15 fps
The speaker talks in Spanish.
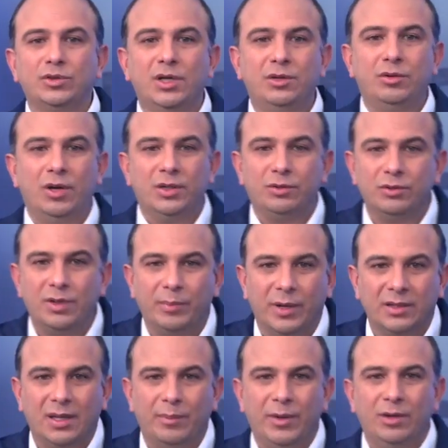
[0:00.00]
hecho a estos
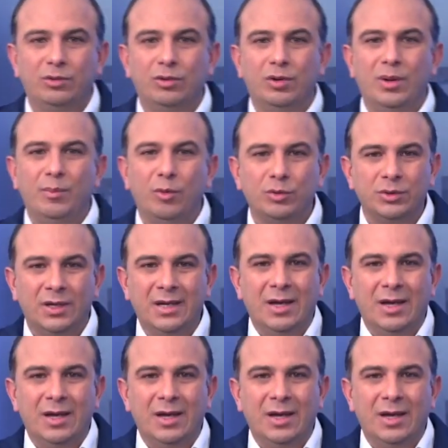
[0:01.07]
departamentos, hemos